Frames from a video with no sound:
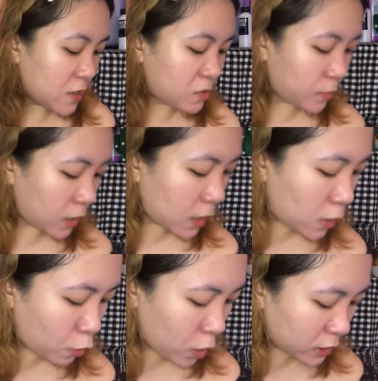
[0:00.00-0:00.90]
is
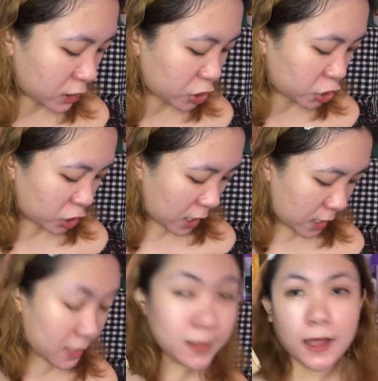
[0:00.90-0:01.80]
makakakuha din
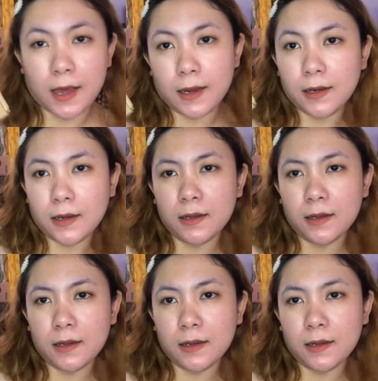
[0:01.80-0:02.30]
siya ng